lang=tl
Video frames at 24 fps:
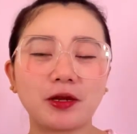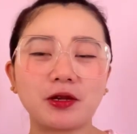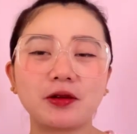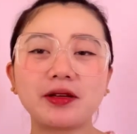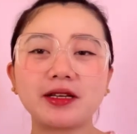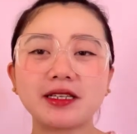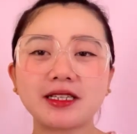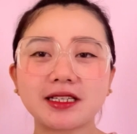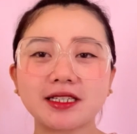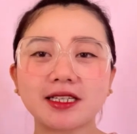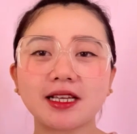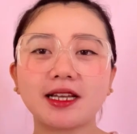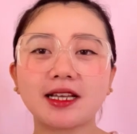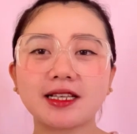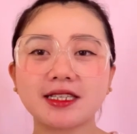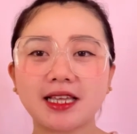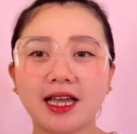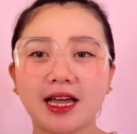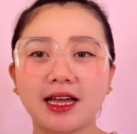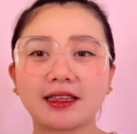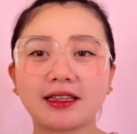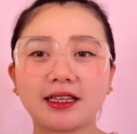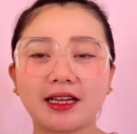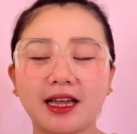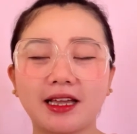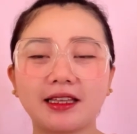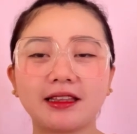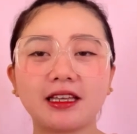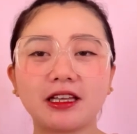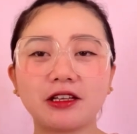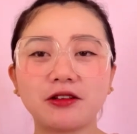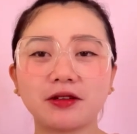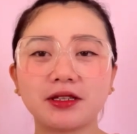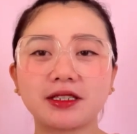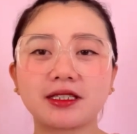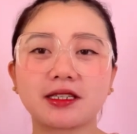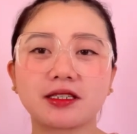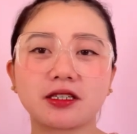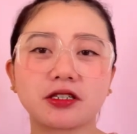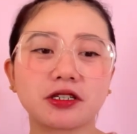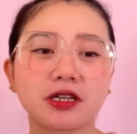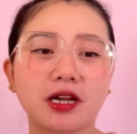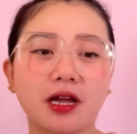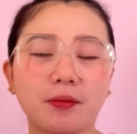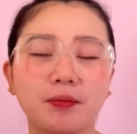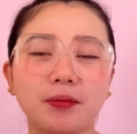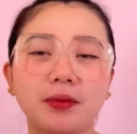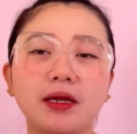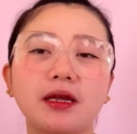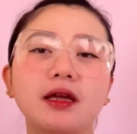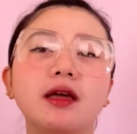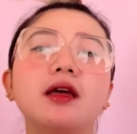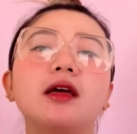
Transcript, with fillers: Yung isa sa Lazada and then yung isa sa Shopee.